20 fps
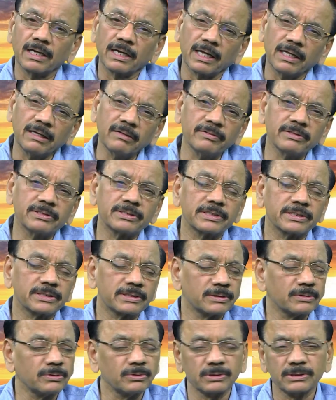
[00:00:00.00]
రైల్వే
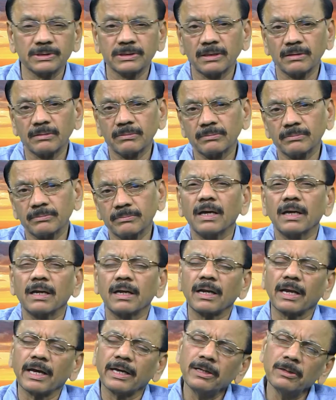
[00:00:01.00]
స్టేషన్కి వచ్చారు
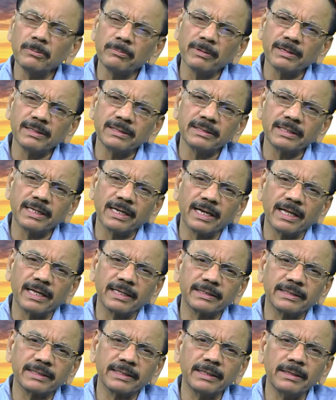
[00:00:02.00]
రైలు
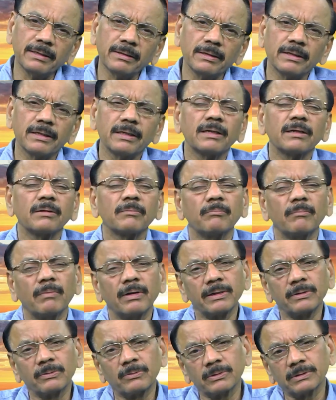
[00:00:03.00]
బయలుదేరడానికి
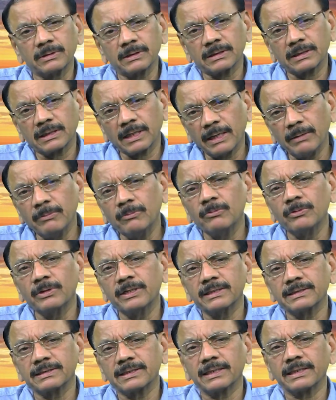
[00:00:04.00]
మరికొంత టైం
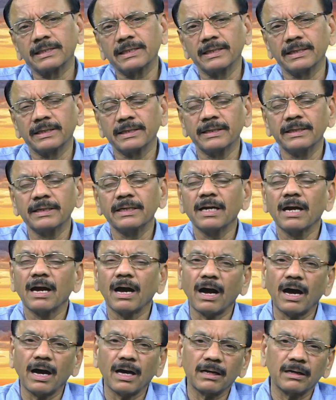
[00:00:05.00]
ఉండేసరికి
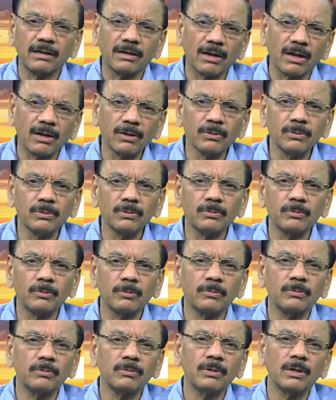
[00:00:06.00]
ఆ నలుగురు
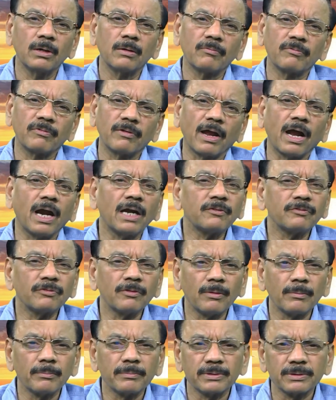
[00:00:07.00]

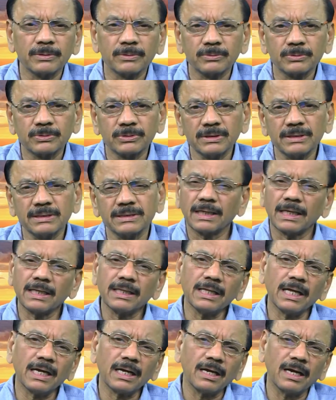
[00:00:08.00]
ప్లాట్ఫామ్ మీద నుంచి
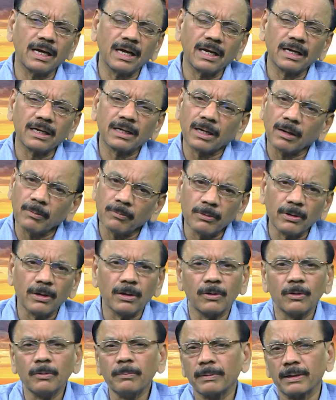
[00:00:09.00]
సరదాగా
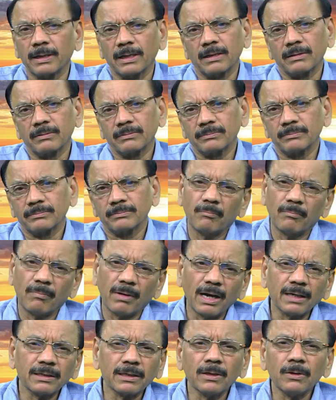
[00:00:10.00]
కబుర్లలో పడ్డారు
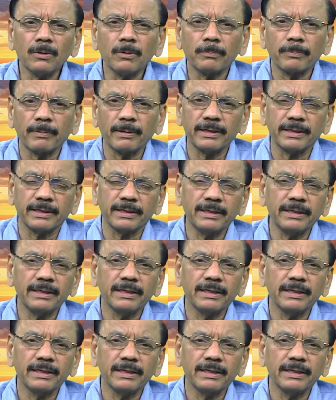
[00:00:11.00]
మాటల్లో పడి